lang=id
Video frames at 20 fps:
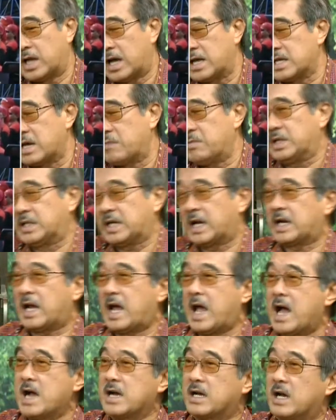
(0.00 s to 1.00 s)
kita hanya
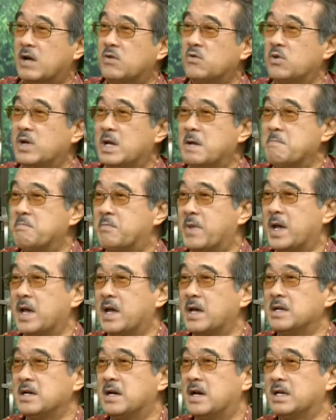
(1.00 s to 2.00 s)
bicara angka UMP
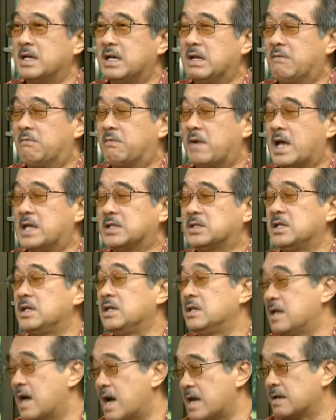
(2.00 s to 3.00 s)
dengan
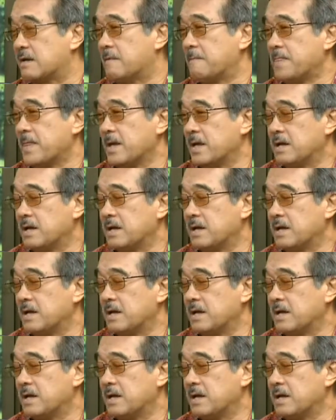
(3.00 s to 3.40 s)
inflasi dan